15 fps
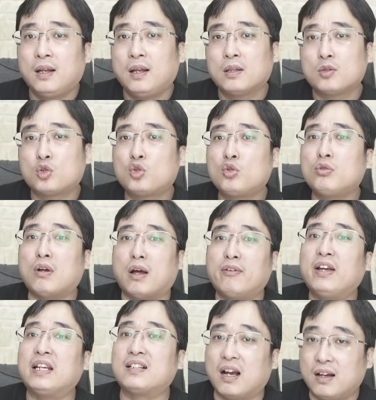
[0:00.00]
取暖
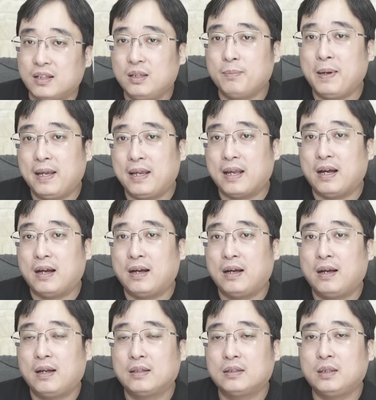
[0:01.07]
费涨一倍呀，
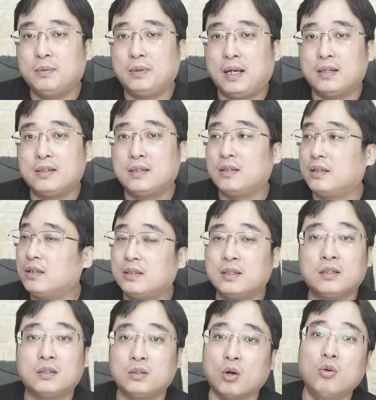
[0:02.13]
对不
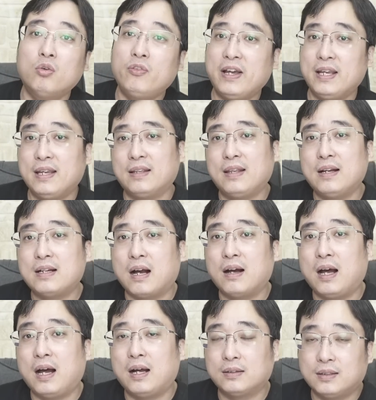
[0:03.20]
对？油费也在涨
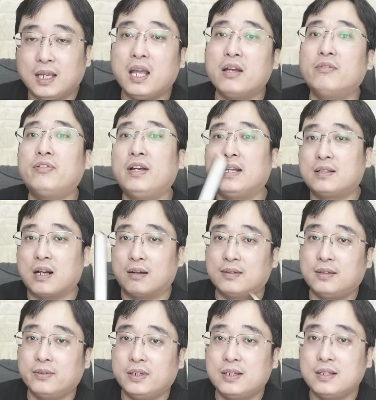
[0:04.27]
啊，电费涨
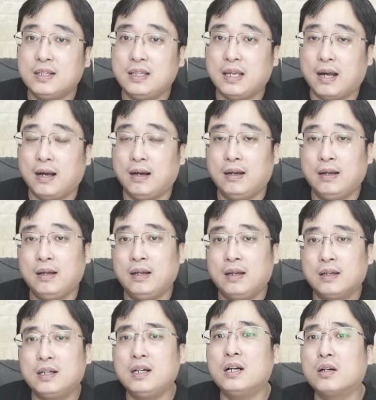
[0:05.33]
四分之一啊，
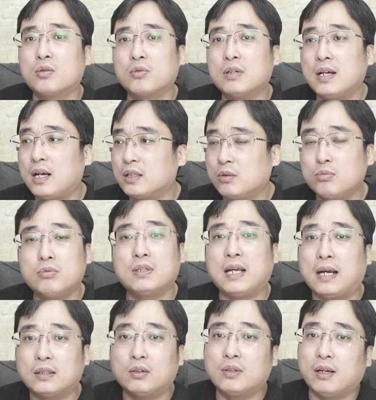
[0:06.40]
各种各样的物
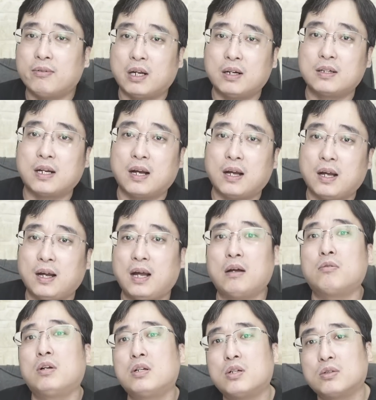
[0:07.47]
价都在往上涨啊，韩
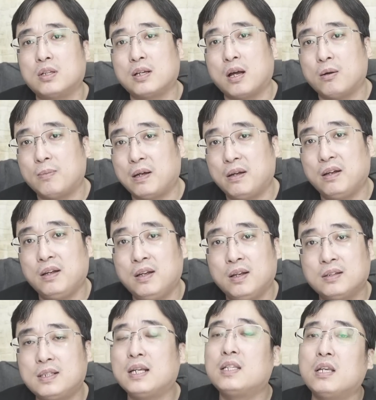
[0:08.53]
国人受得了吗？
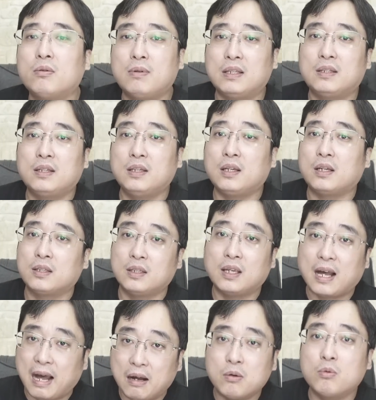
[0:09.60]
这些问题，你
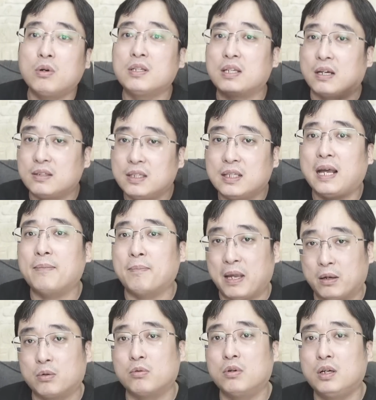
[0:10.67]
韩国想依赖美
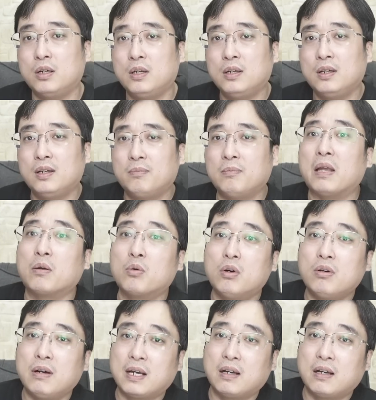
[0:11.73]
国，美国会